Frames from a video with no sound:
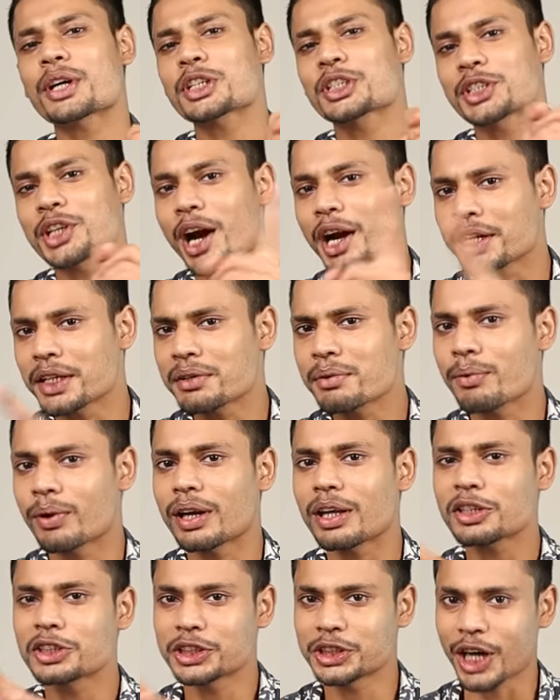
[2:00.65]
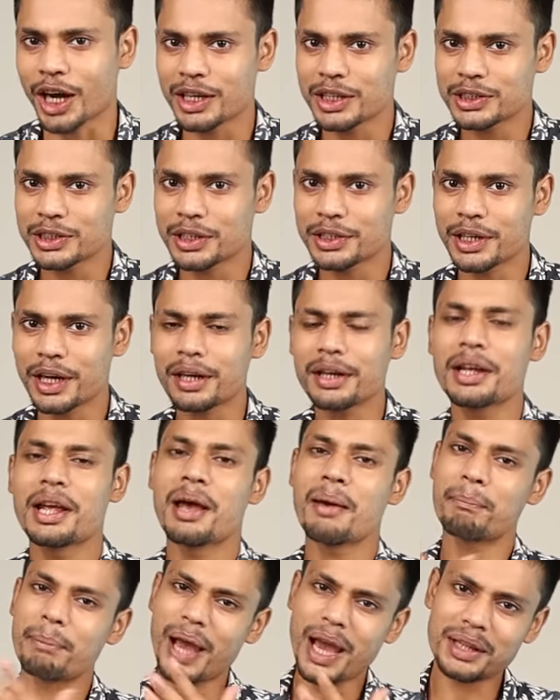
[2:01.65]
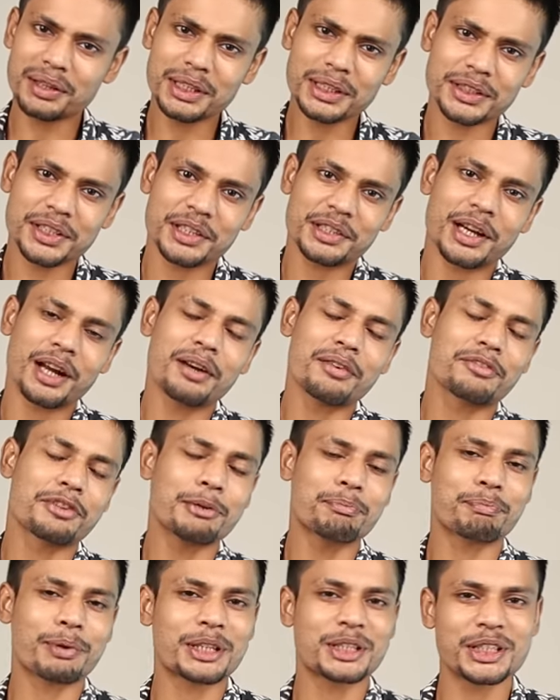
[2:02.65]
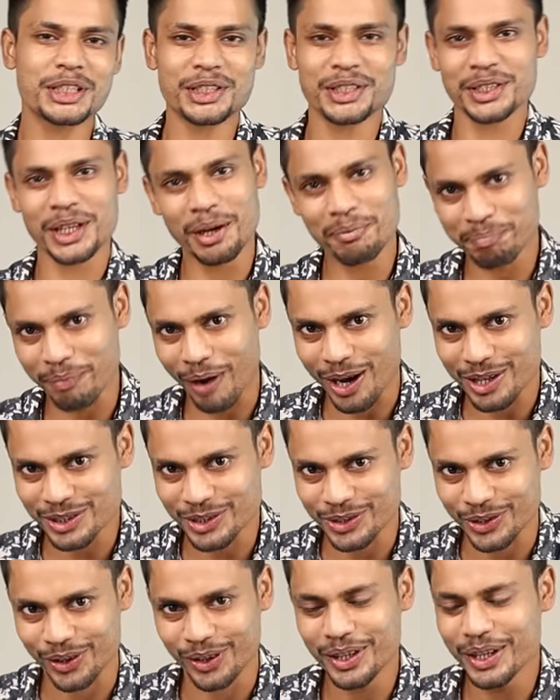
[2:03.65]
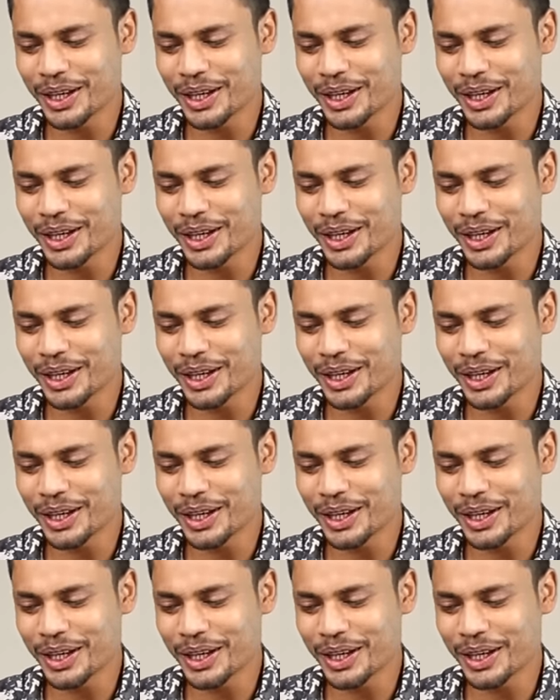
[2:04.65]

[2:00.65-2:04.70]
के स्टार्टिंग में बोला चालीस हज़ार पैंतीस हज़ार फिर पच्चीस हज़ार पाँच सौ